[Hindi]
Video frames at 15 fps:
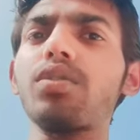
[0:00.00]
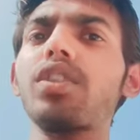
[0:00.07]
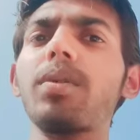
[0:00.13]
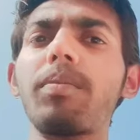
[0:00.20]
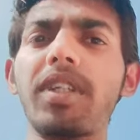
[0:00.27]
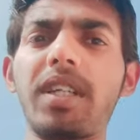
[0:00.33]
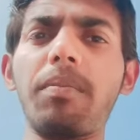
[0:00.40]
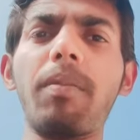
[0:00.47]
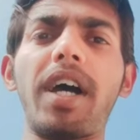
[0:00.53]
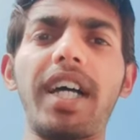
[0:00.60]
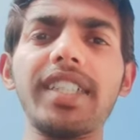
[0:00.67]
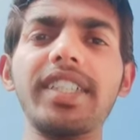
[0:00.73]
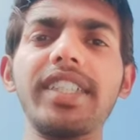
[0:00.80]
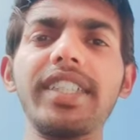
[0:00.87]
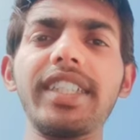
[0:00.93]
कुछ दिन पहले हम
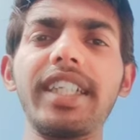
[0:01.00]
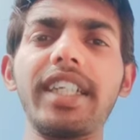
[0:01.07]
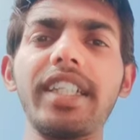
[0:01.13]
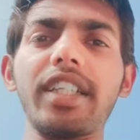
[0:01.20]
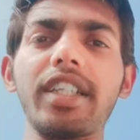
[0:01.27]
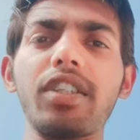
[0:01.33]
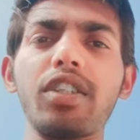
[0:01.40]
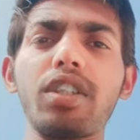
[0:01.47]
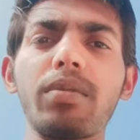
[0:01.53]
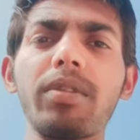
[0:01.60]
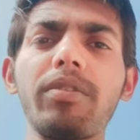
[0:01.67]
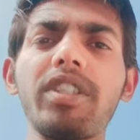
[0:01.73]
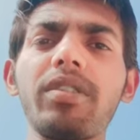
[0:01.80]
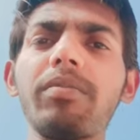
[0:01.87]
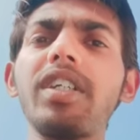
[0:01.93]
फास्टिंग किए थे तो भी
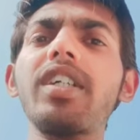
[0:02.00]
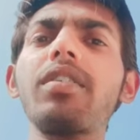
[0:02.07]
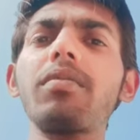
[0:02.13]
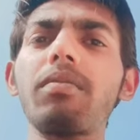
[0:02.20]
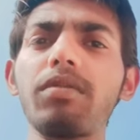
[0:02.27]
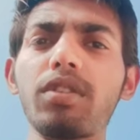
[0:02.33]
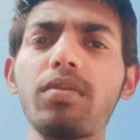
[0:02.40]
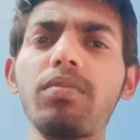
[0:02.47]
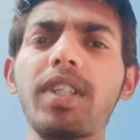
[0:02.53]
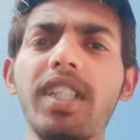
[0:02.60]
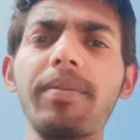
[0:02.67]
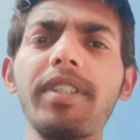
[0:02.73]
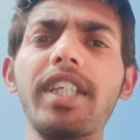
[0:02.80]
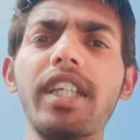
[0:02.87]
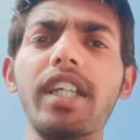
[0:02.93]
वजन मेरा तुम ज़्यादा
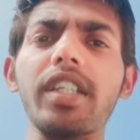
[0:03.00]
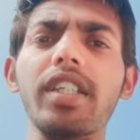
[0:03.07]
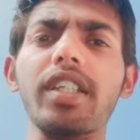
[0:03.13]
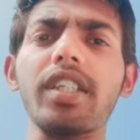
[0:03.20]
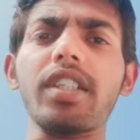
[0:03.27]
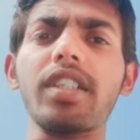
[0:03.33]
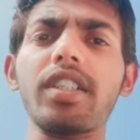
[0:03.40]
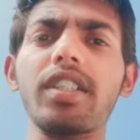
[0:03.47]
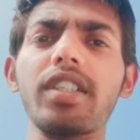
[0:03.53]
बता रहा था